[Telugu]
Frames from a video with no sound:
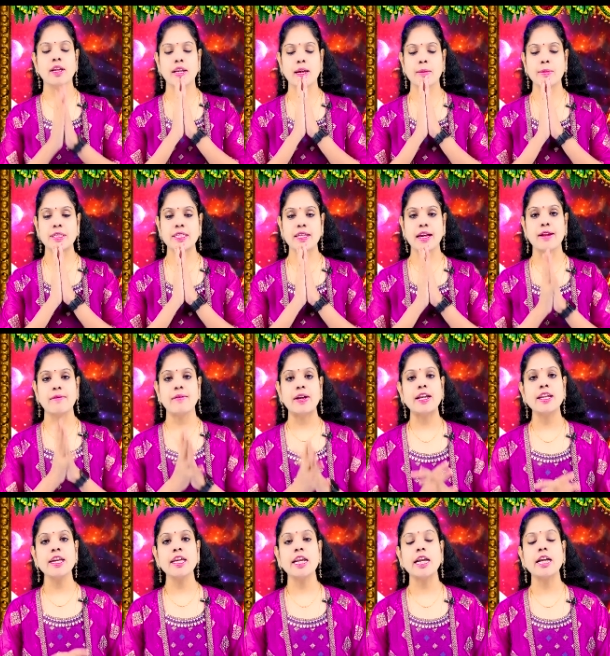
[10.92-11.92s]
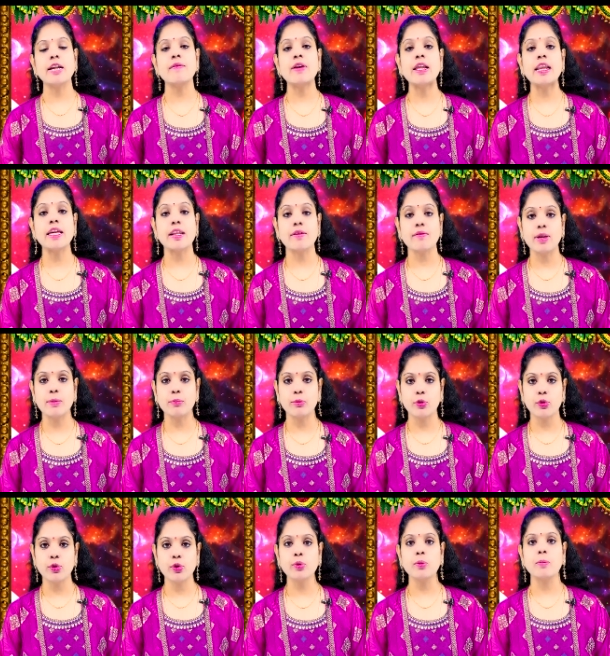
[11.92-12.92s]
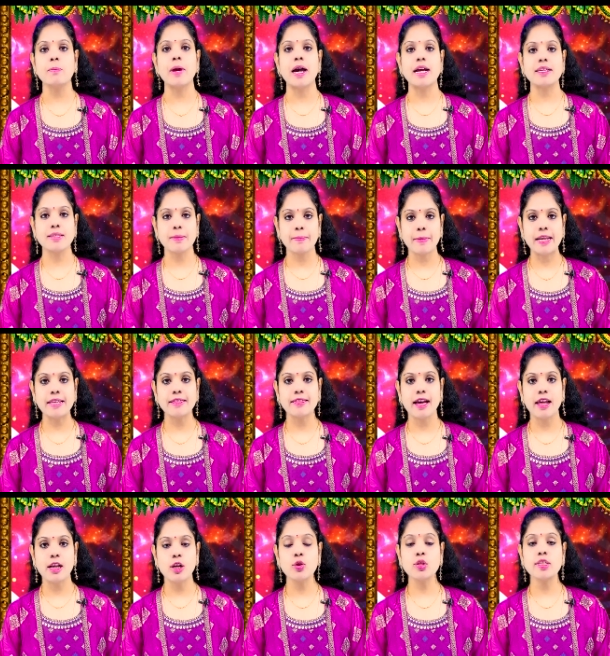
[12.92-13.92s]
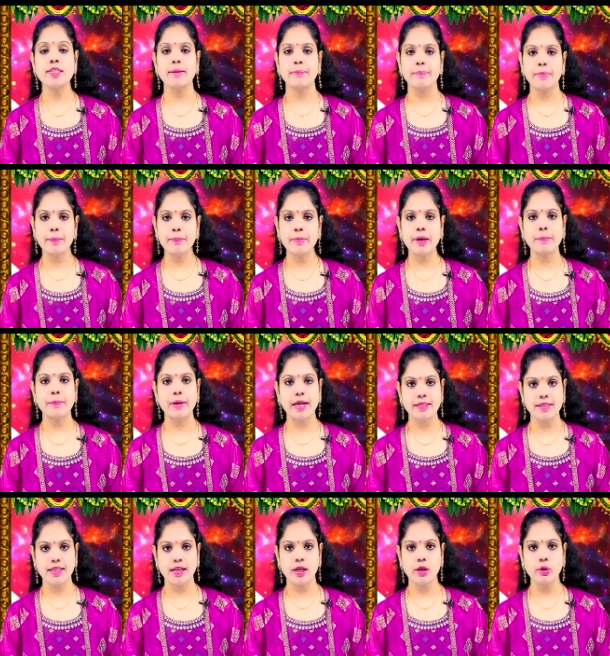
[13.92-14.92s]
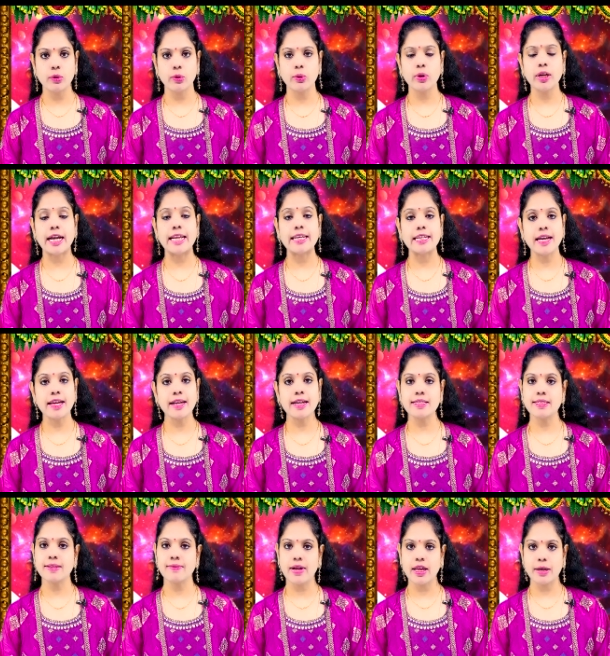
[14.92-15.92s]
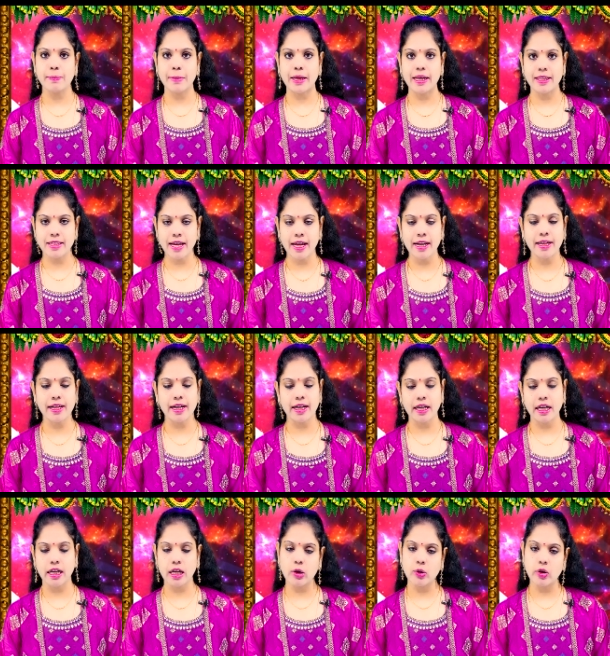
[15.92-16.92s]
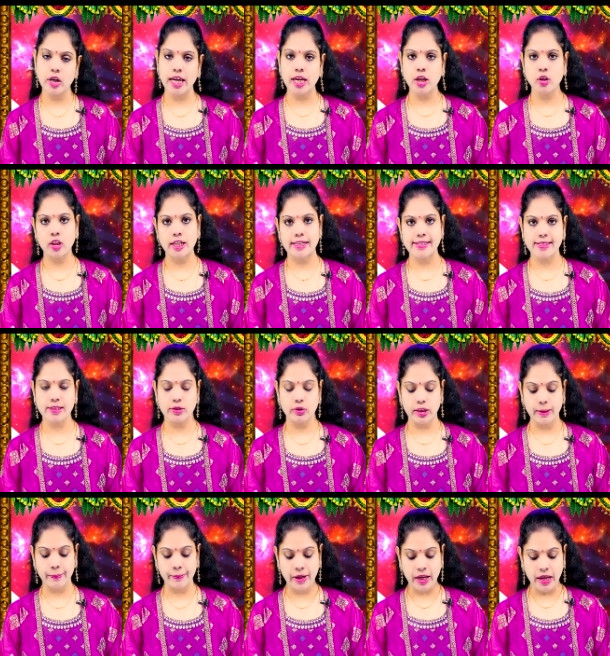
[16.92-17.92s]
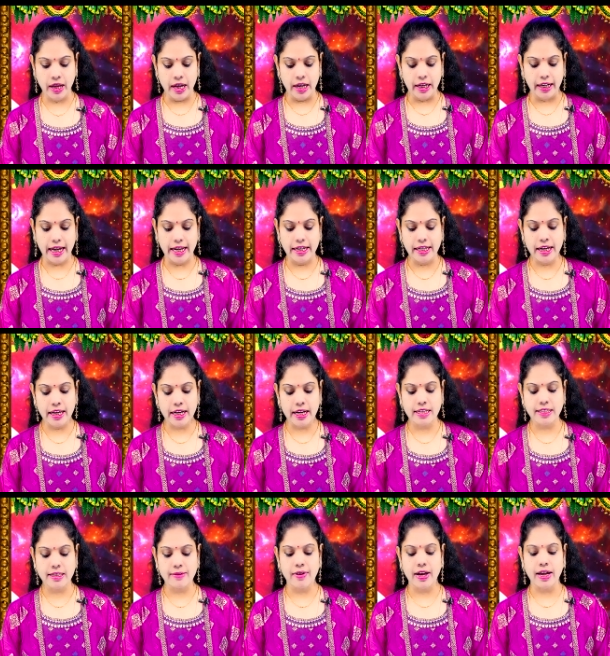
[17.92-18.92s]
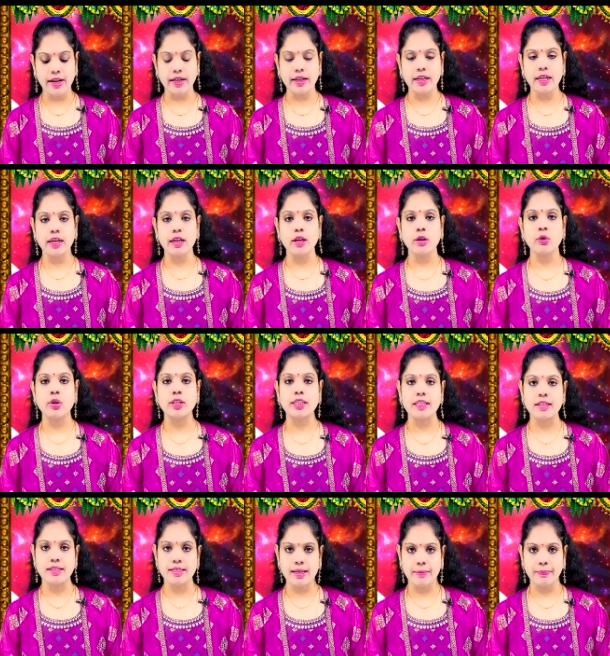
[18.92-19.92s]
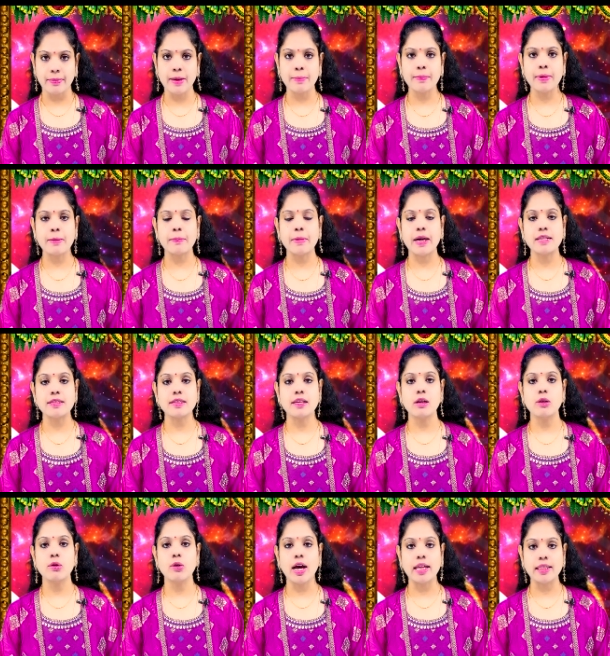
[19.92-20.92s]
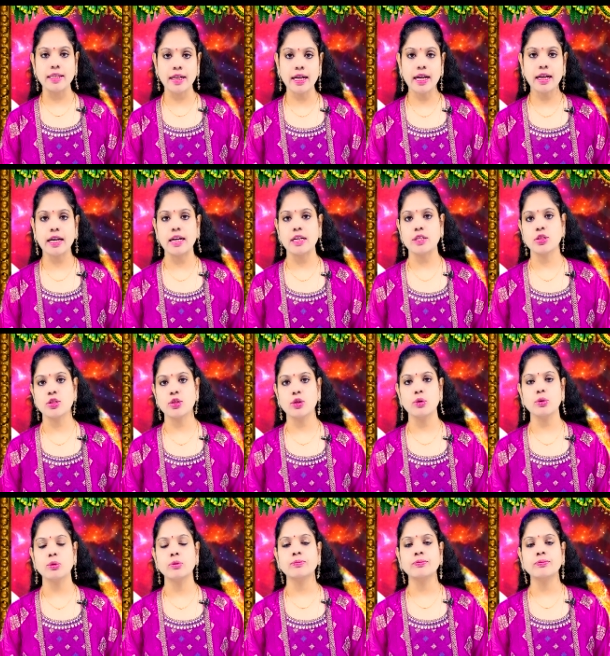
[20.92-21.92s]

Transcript: నమస్కారం అండి రెండు వేల ఇరవై మూడు మాస ఫలితాల్లో సెప్టెంబర్ మాసంలో రాశి వారి ఫలితాలు ఏ రకంగా ఉన్నాయో తెలుసుకుందాం రాశి వారికి కొంత సెప్టెంబర్ మాసంలో అధిక ఖర్చులు